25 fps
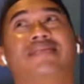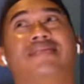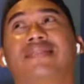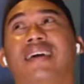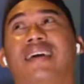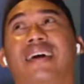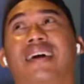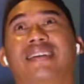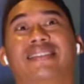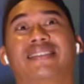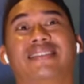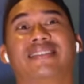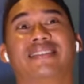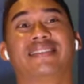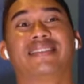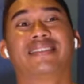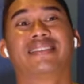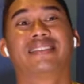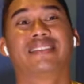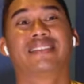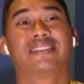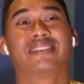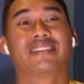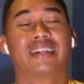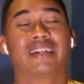
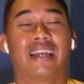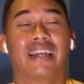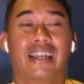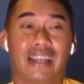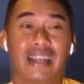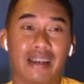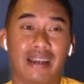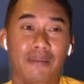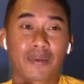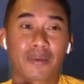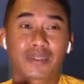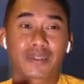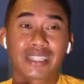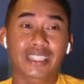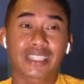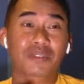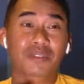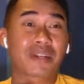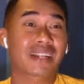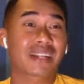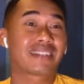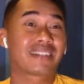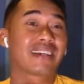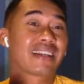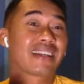Aduh. Pokoknya
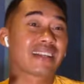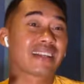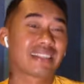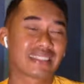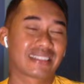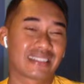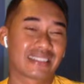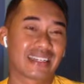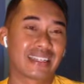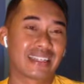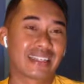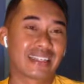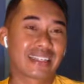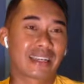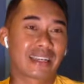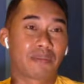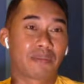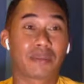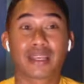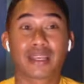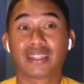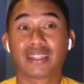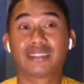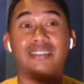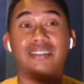suaranya Reza ya, geng
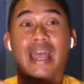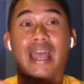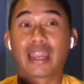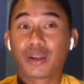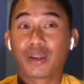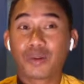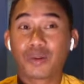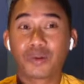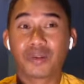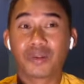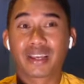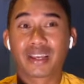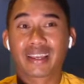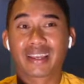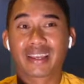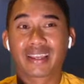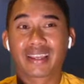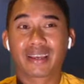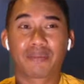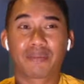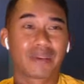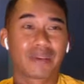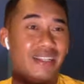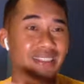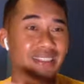bikin candu ya, geng ya,
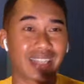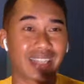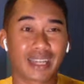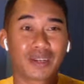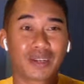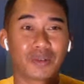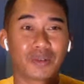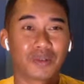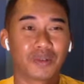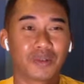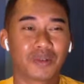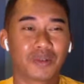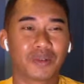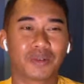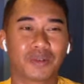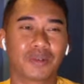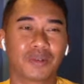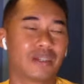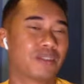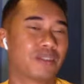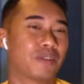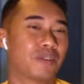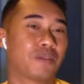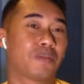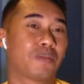bikin candu.
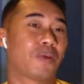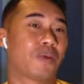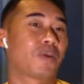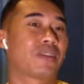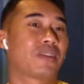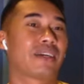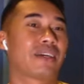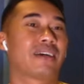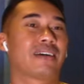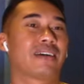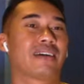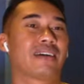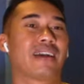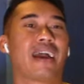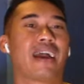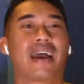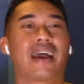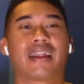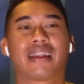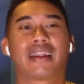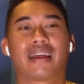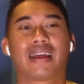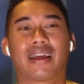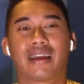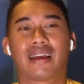Waduh, pokoknya nggak
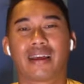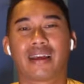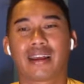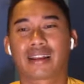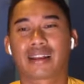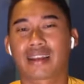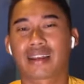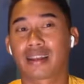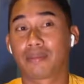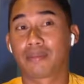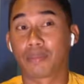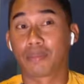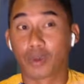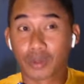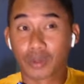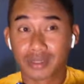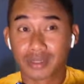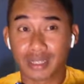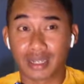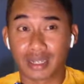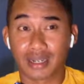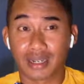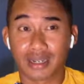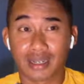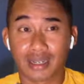akan
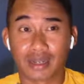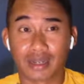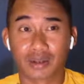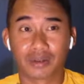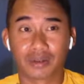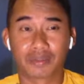bosan kalau